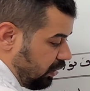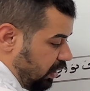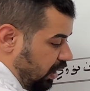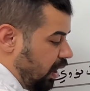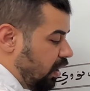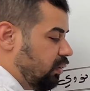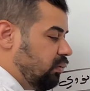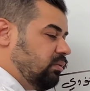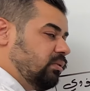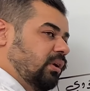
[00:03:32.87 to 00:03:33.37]

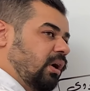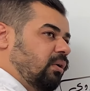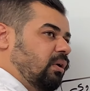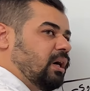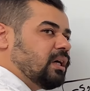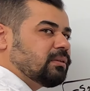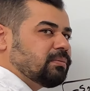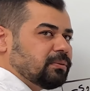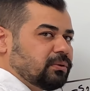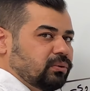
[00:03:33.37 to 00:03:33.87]
أو
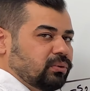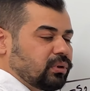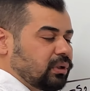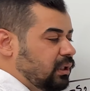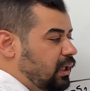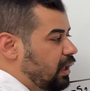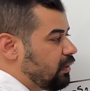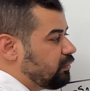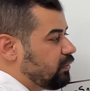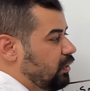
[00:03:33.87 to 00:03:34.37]
نواة بدون
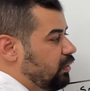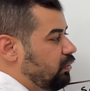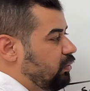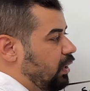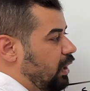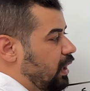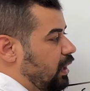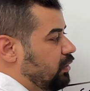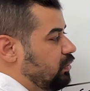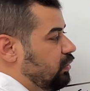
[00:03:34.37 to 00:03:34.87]
غلاف نووي
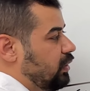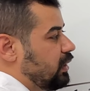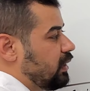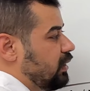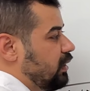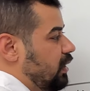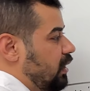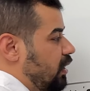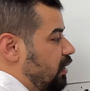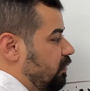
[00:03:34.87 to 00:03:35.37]
ولا نوية
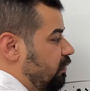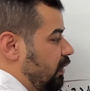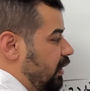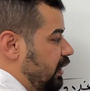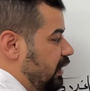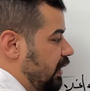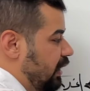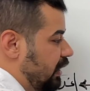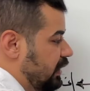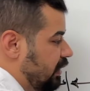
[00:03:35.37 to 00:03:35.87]

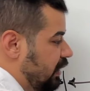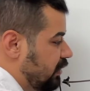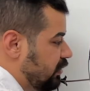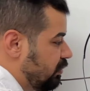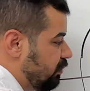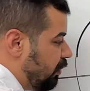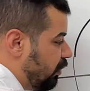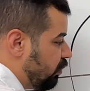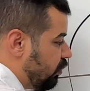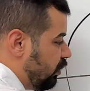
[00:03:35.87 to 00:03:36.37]
فإحنا عندنا شو
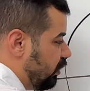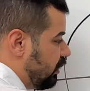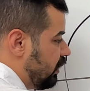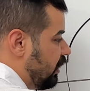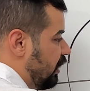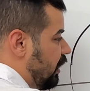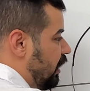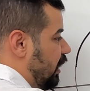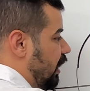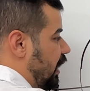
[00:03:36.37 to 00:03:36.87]
موضوعي
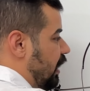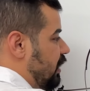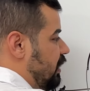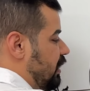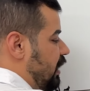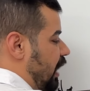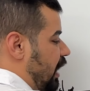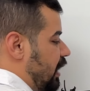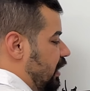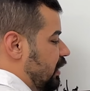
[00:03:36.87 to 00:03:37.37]

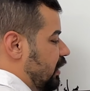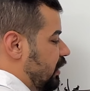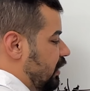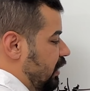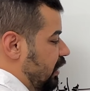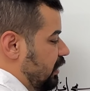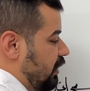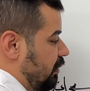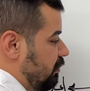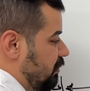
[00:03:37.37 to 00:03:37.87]
خلية
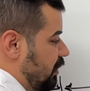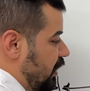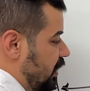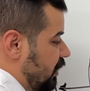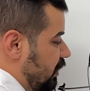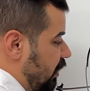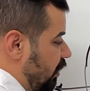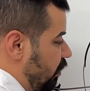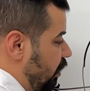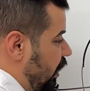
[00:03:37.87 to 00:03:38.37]
حقيقية
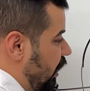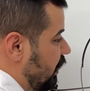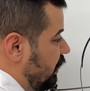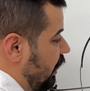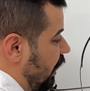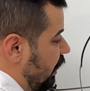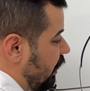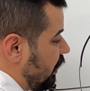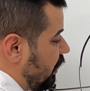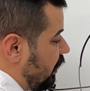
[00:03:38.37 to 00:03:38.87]
تمتلك نواة
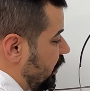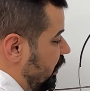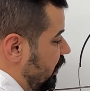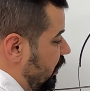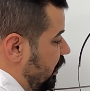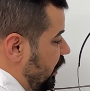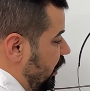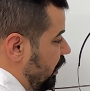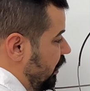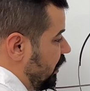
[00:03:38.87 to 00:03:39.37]

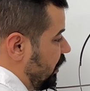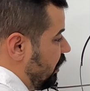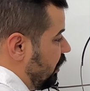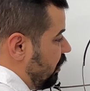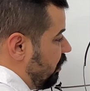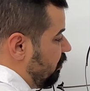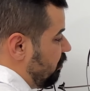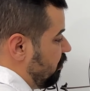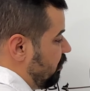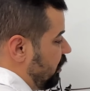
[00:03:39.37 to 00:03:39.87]
حقيقية
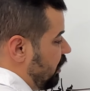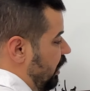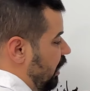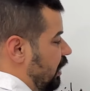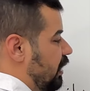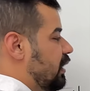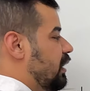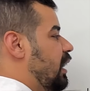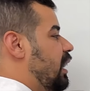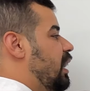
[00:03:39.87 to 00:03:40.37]
بها
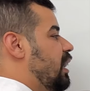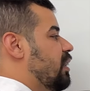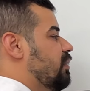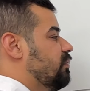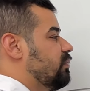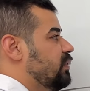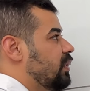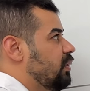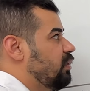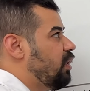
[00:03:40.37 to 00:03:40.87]

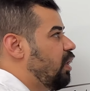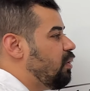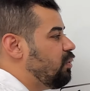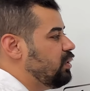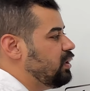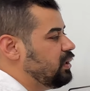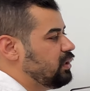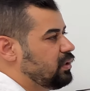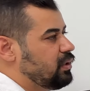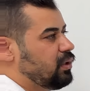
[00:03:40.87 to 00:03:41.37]
غلاف
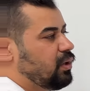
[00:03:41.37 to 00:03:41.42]
نووي